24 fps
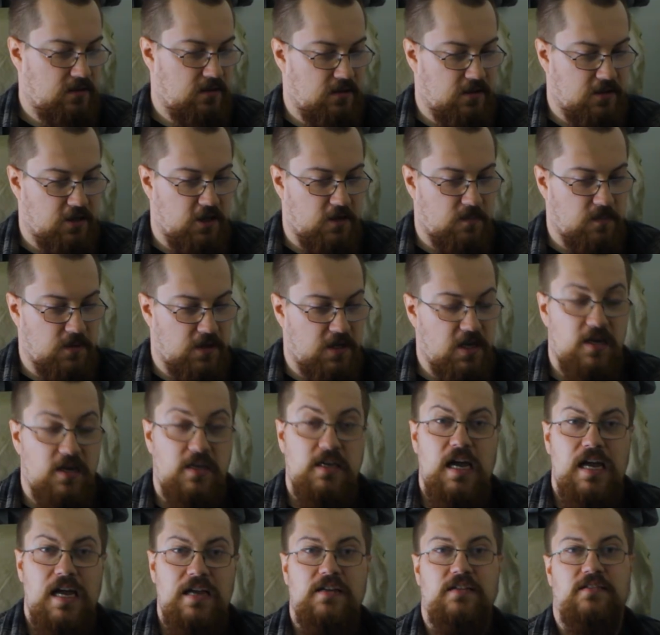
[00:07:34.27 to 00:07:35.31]
И как бы...
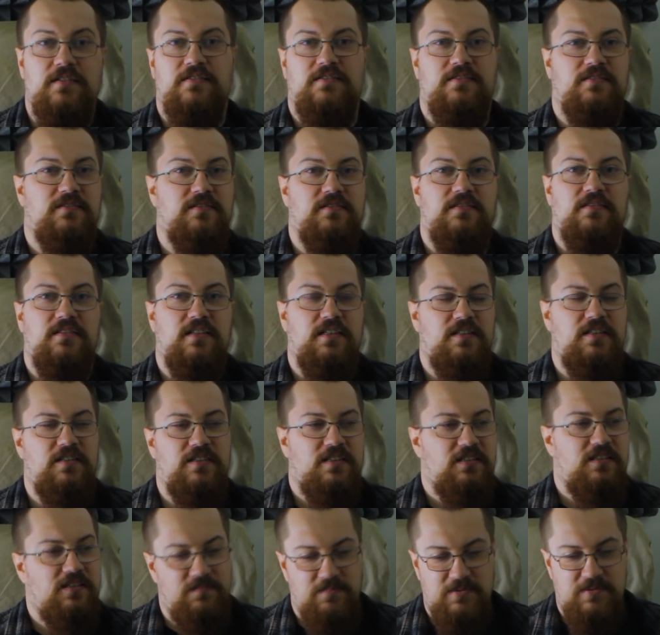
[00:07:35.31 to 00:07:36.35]
Как... Это
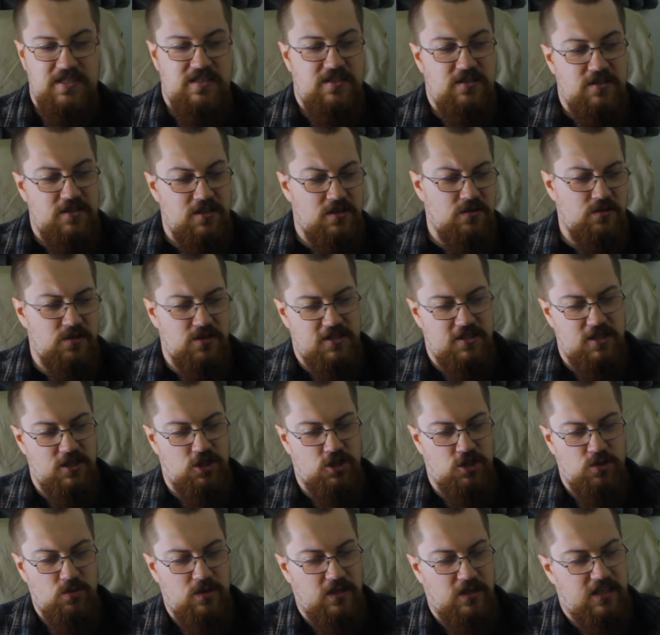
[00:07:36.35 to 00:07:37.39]
позиционируется как
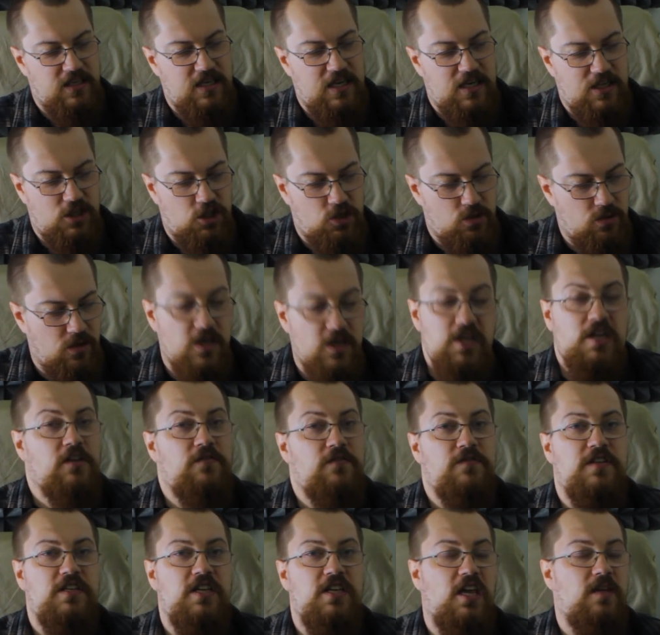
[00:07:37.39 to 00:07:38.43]
штука для
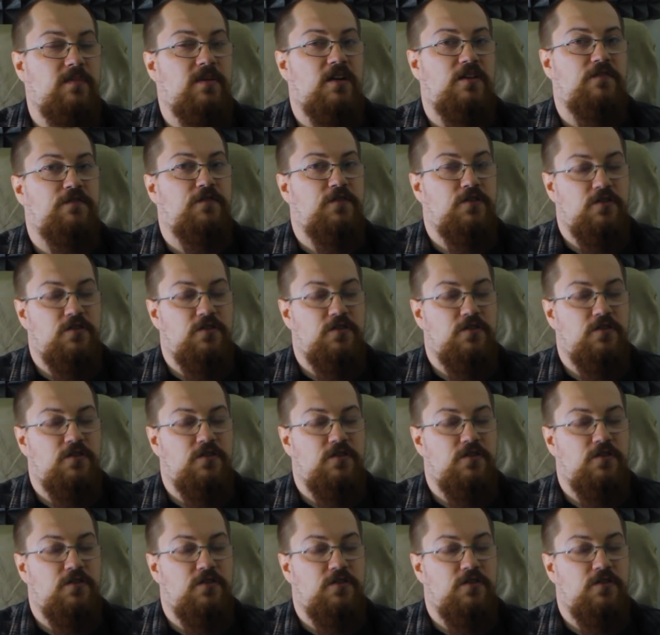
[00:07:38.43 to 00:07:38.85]
школьников-геймеров.